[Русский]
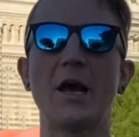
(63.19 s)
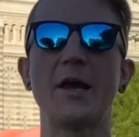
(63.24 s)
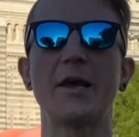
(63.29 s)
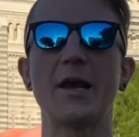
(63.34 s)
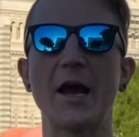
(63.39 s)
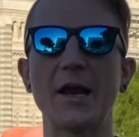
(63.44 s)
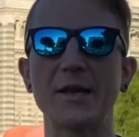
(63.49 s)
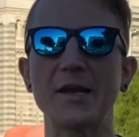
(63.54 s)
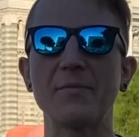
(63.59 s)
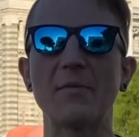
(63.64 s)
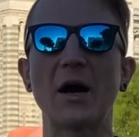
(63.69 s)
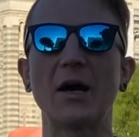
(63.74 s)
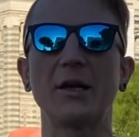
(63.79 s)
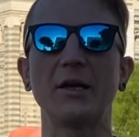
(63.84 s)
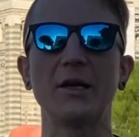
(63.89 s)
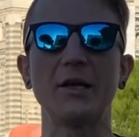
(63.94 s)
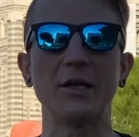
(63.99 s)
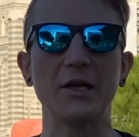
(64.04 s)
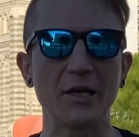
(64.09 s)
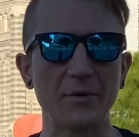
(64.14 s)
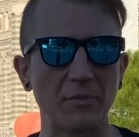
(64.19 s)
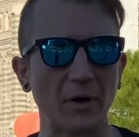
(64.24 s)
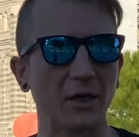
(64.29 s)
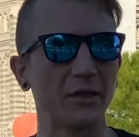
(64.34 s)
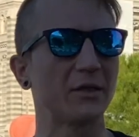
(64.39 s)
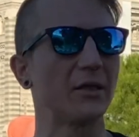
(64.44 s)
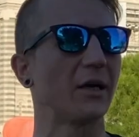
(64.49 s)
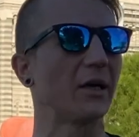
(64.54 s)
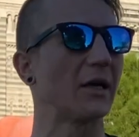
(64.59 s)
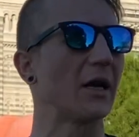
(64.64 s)
и они могли либо
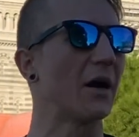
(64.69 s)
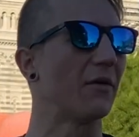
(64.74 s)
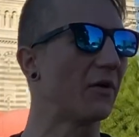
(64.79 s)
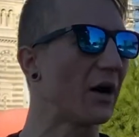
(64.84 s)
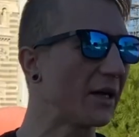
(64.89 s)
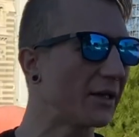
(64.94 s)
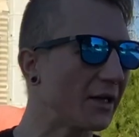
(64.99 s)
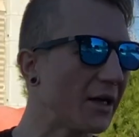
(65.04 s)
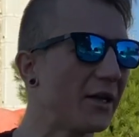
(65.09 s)
торговать